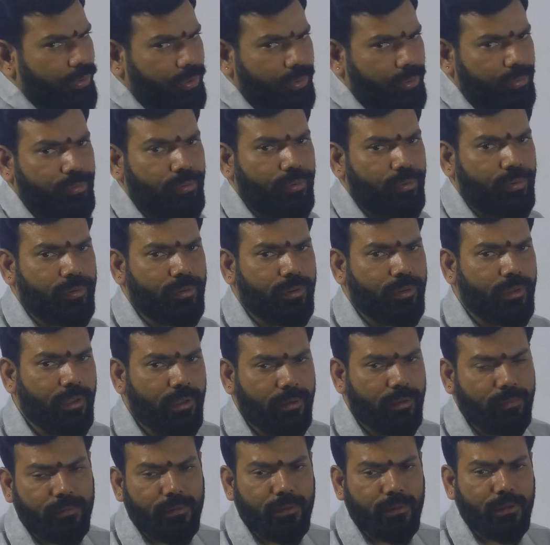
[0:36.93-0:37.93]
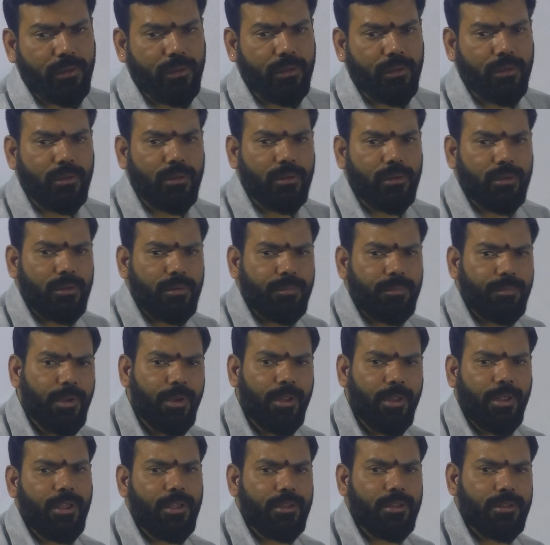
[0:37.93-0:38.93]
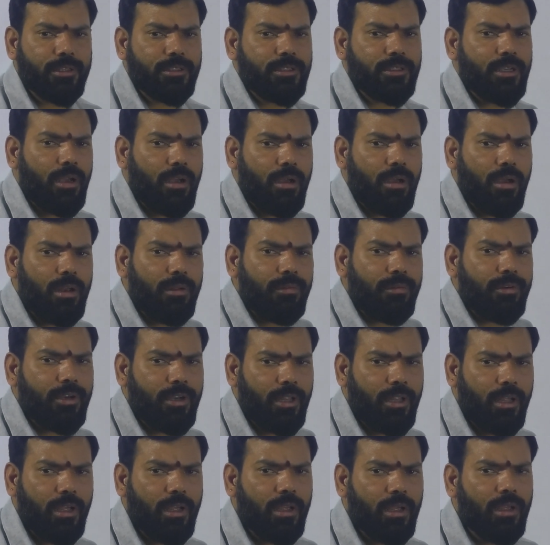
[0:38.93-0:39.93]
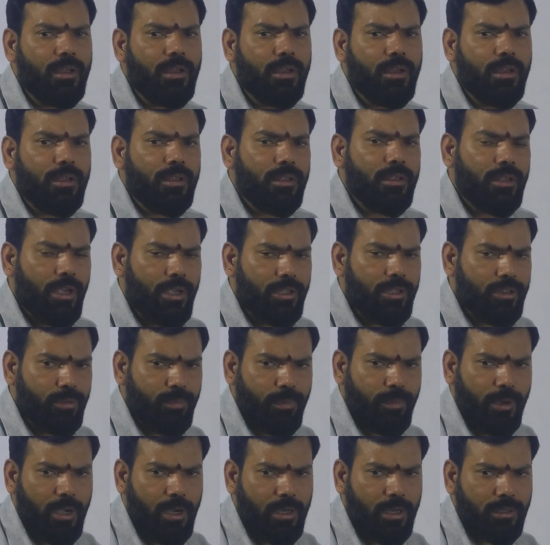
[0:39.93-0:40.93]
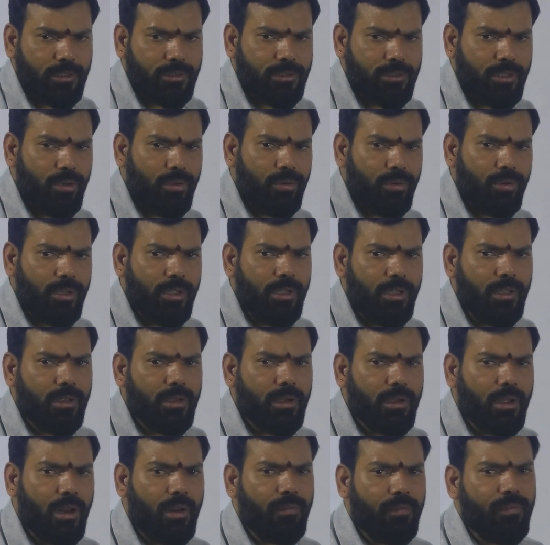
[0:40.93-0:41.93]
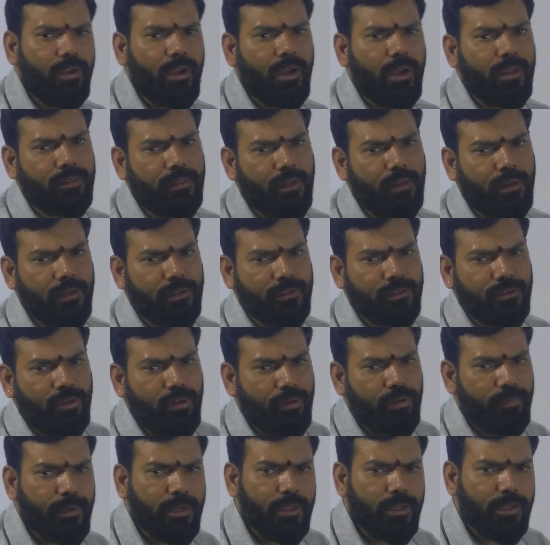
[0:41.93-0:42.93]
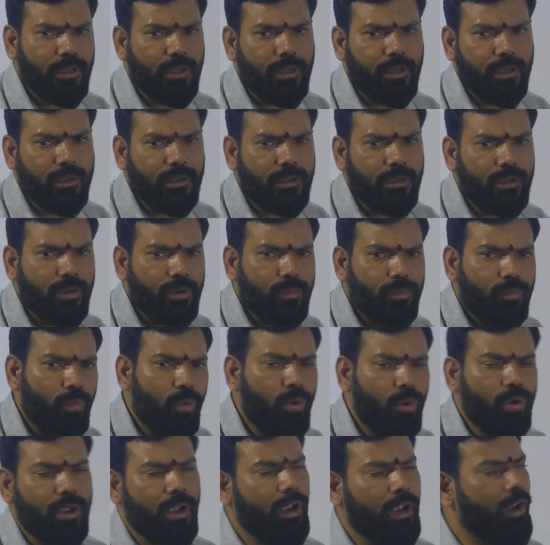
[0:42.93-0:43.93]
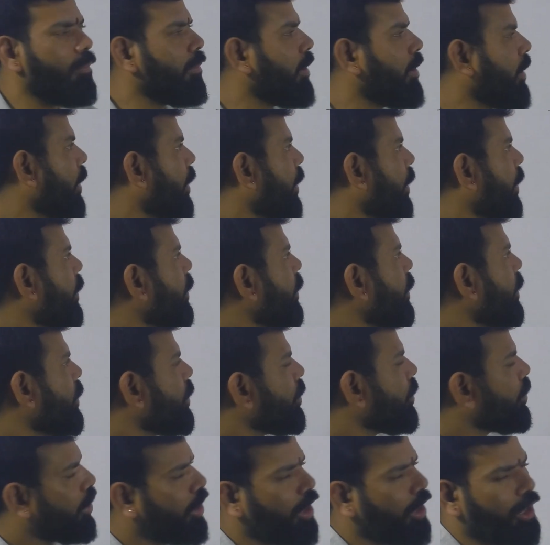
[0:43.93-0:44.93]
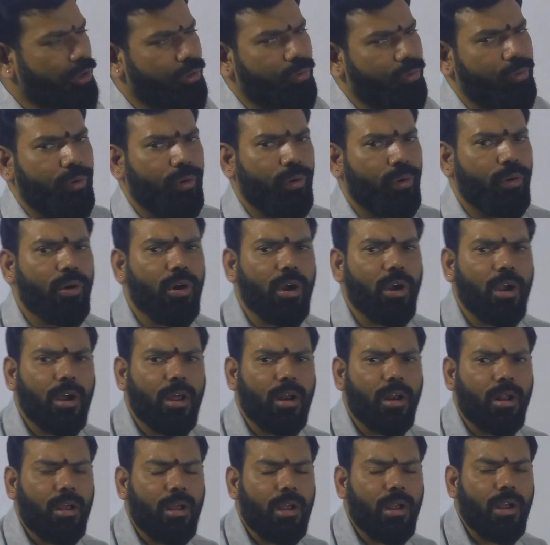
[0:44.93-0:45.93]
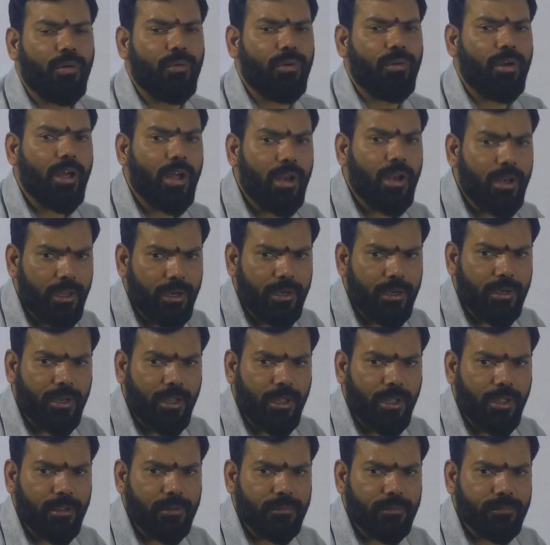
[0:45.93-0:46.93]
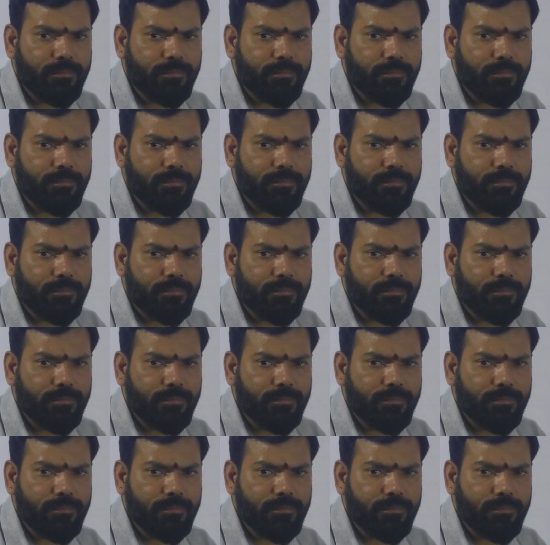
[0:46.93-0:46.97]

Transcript: ఉంటూ ఉంటుంది మరి ఈ దశాకాలం అంటే కేతు మహాదశలోని రవి అంతర్దశలో మనకి ముఖ్యంగా మరి కేతు యోగకారకంగా ఉండాలి అంటే